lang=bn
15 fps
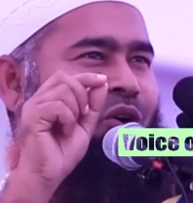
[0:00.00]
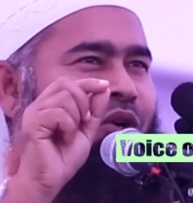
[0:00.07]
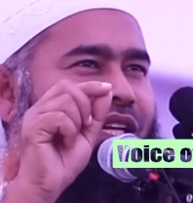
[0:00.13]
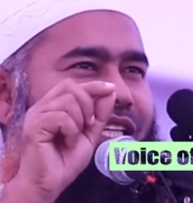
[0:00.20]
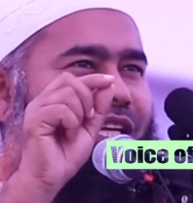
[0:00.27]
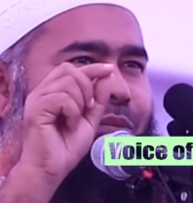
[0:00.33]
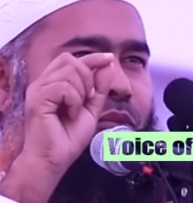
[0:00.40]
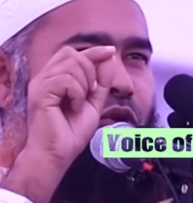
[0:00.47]

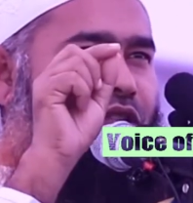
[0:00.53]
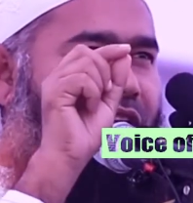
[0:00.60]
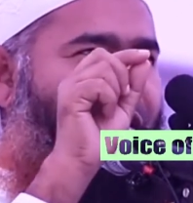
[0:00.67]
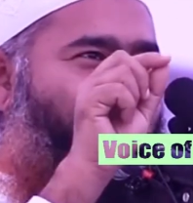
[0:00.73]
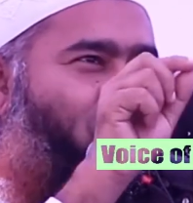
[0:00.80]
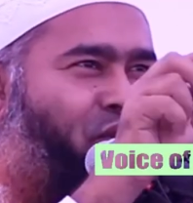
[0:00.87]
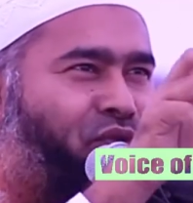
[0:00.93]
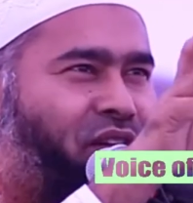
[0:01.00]
তাওহিদটা
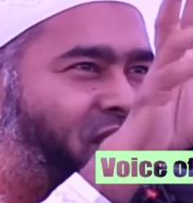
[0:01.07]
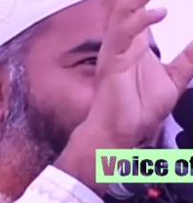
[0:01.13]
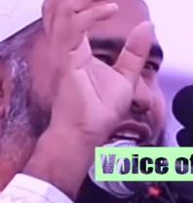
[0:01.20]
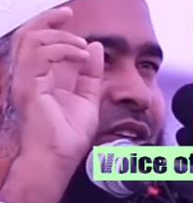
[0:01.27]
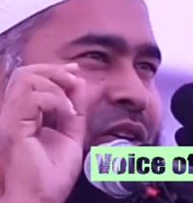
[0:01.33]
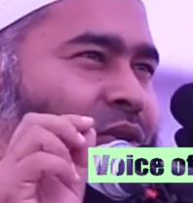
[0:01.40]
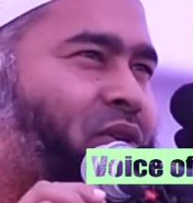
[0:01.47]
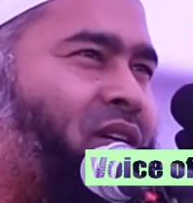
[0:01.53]
বুঝার তৌফিক
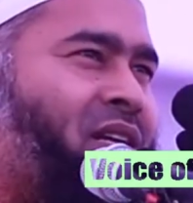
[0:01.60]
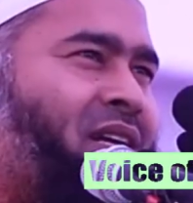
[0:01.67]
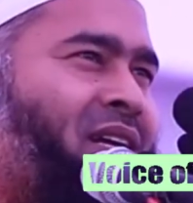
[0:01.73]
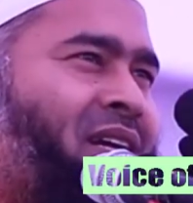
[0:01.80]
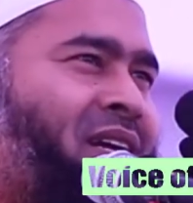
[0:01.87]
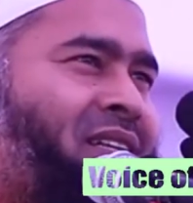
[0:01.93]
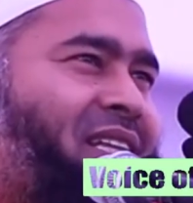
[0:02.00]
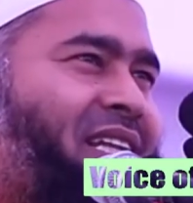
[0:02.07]
দান করো
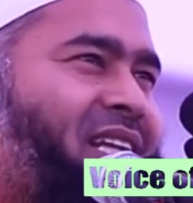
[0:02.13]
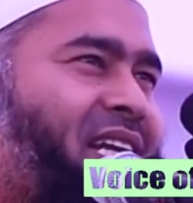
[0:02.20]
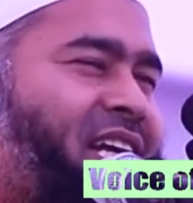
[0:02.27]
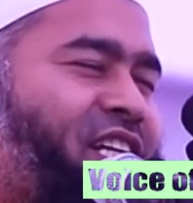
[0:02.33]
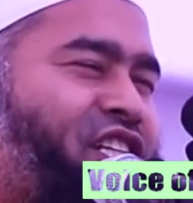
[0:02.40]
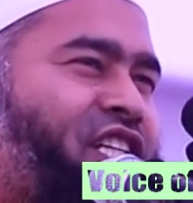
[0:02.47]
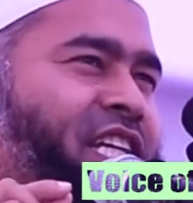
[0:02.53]
তাদেরকে